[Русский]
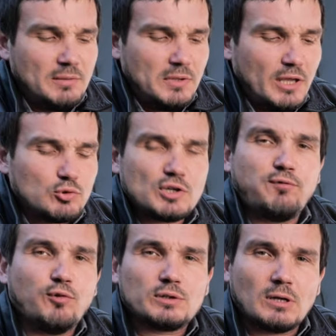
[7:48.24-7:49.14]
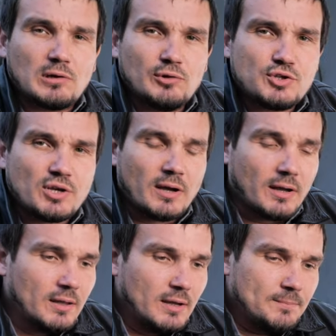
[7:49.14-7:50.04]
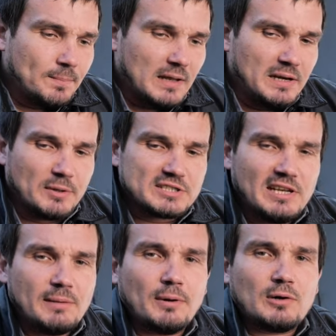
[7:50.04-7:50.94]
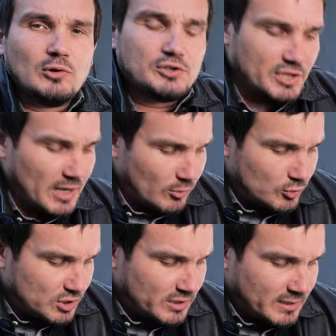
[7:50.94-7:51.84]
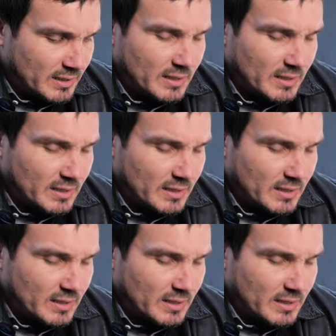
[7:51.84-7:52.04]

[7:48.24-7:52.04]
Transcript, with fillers: имея уже фото ключа либо слепок ключа, а уже